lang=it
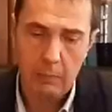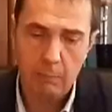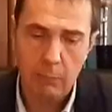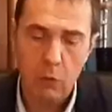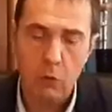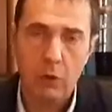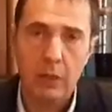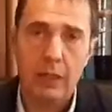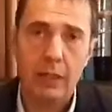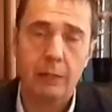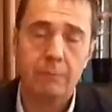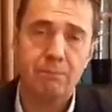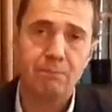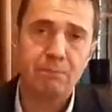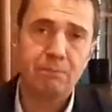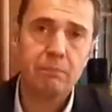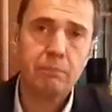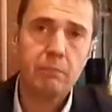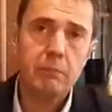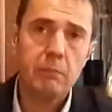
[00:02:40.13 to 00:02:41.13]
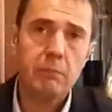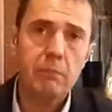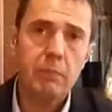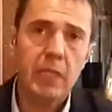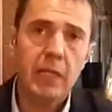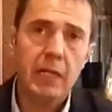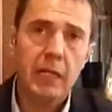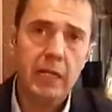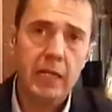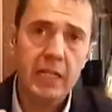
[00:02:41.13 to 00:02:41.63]
eh, bocca.
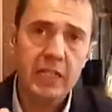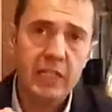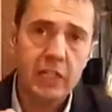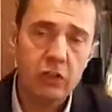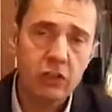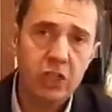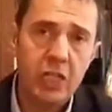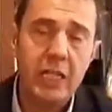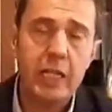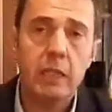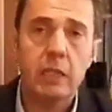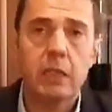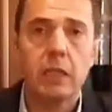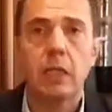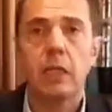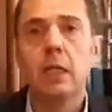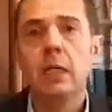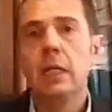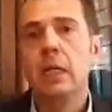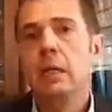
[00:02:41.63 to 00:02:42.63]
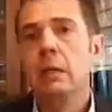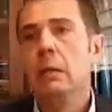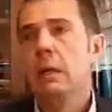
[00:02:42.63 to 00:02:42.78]
L'esercente